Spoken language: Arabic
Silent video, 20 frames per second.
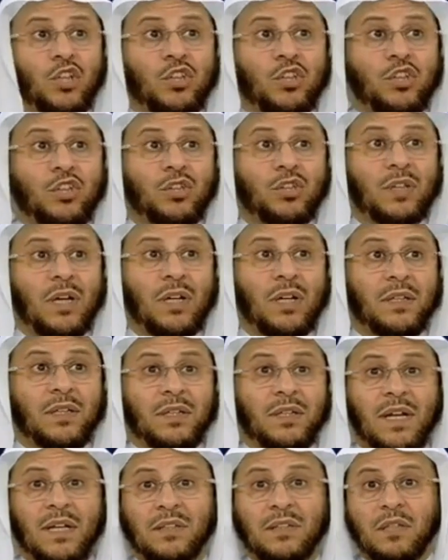
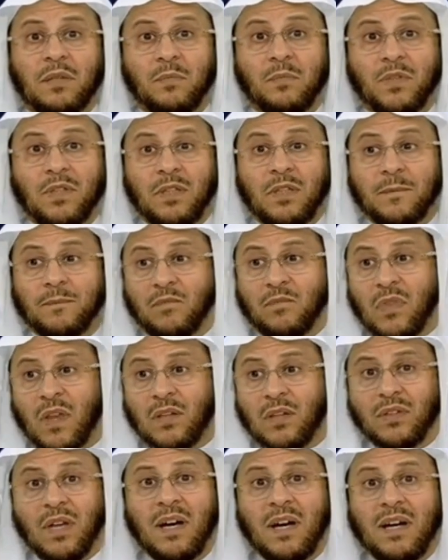يعني يأتي
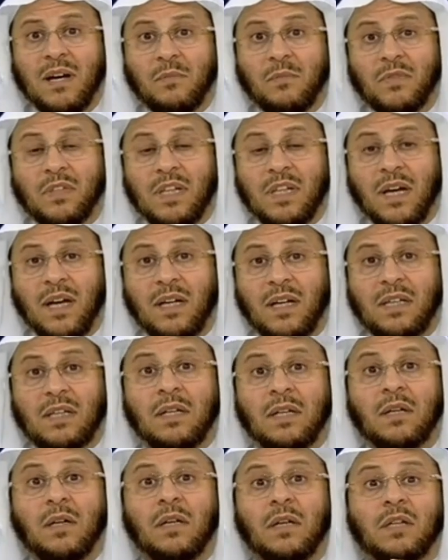بطعام
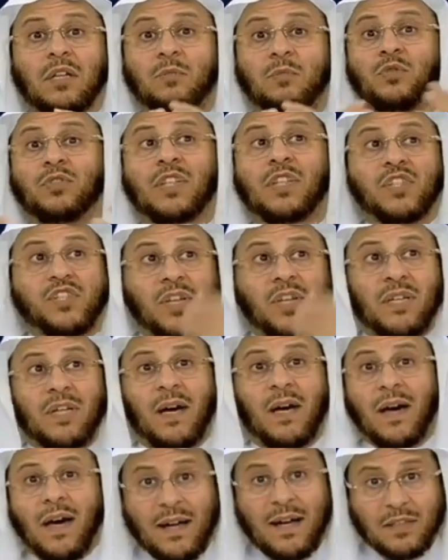لأهله لمدة
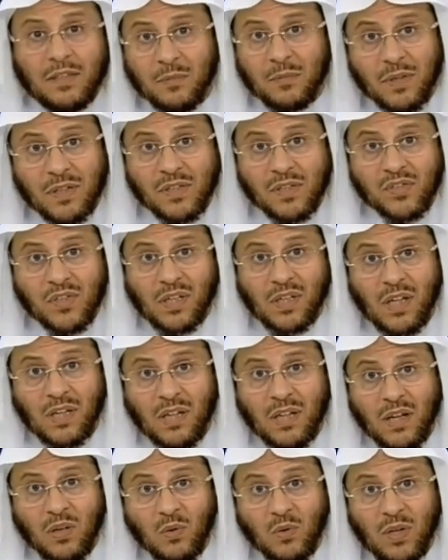سنة قادمة صلى
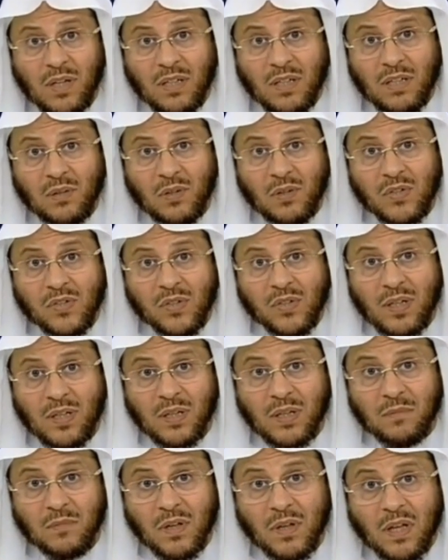الله عليه
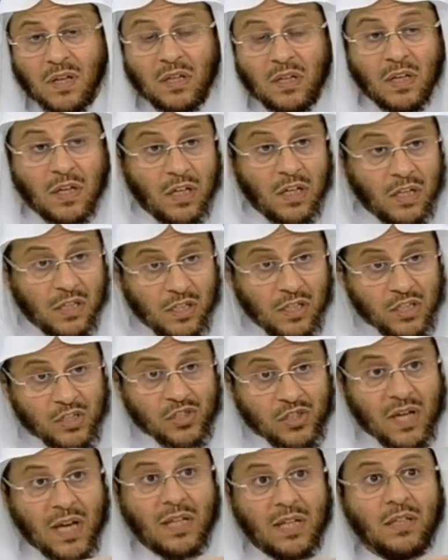وسلم أه،
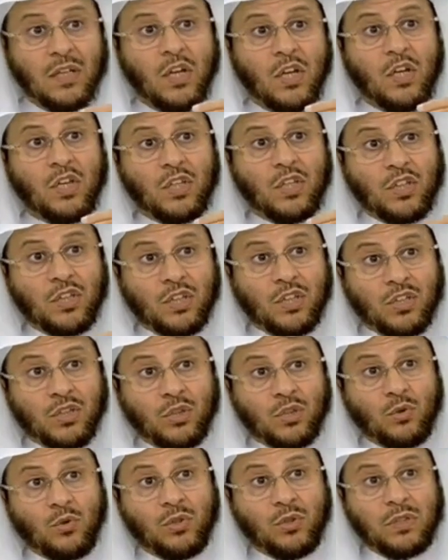الإنسان أه،
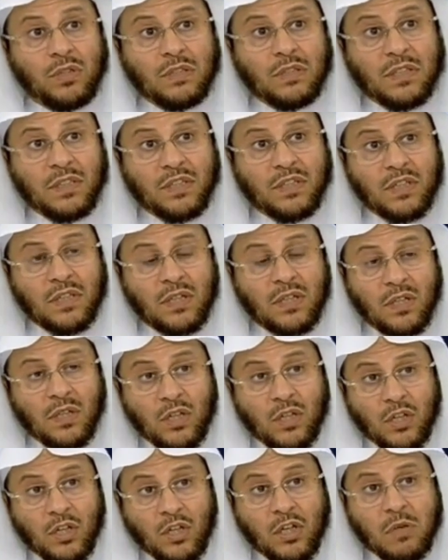يكون لديه
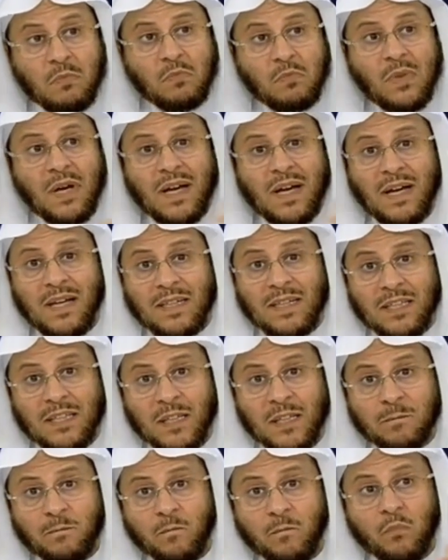همة
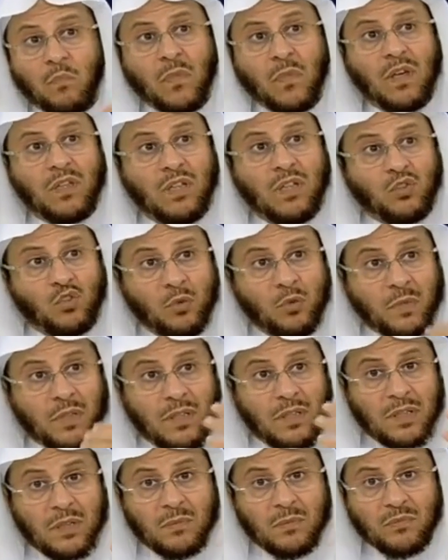عالية يطلب
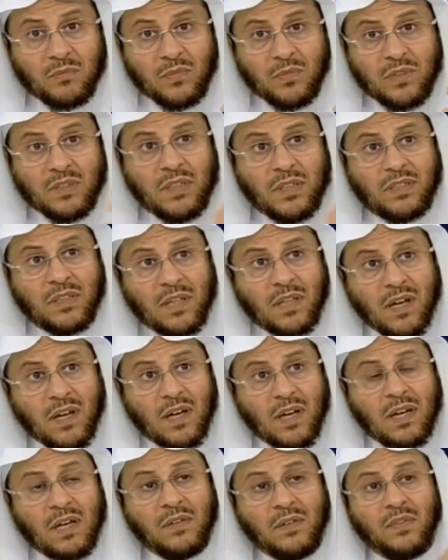العلم
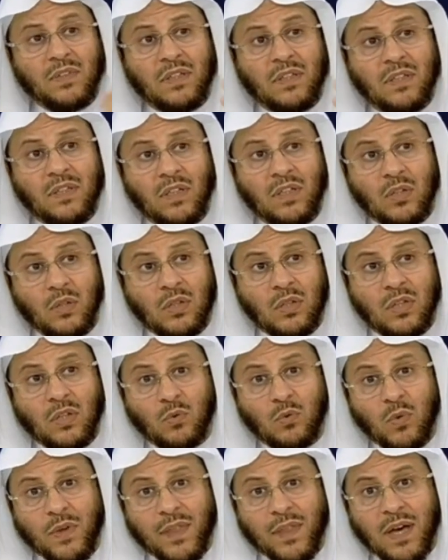يترقى في
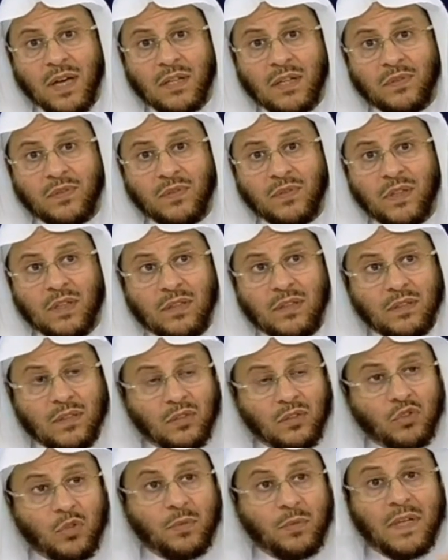الوظائف
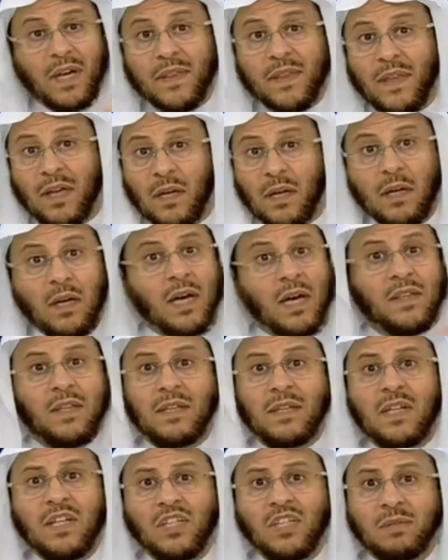يطلب كذا
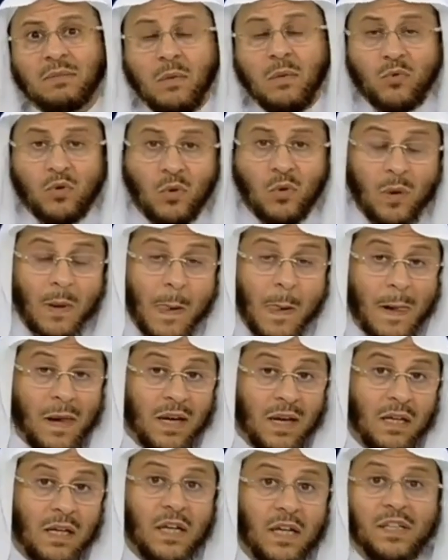هذا ليس ممنوع
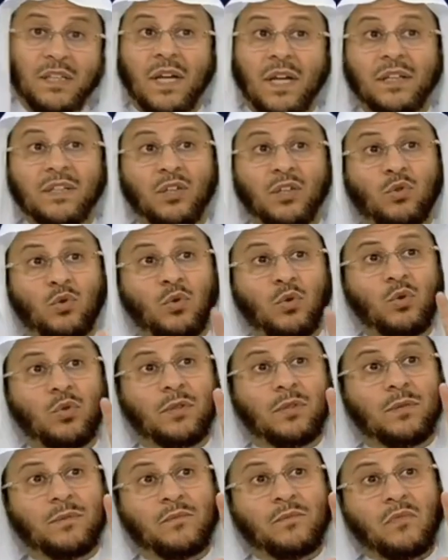لكن ان
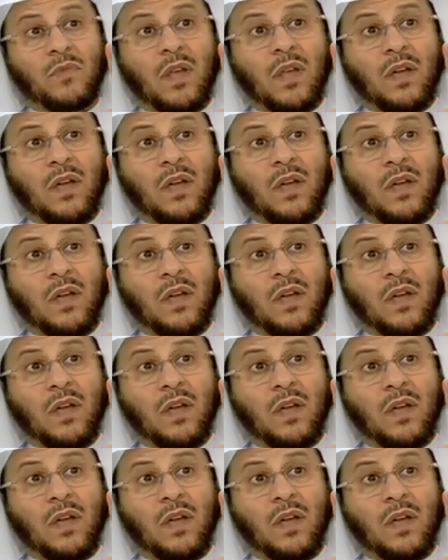يكون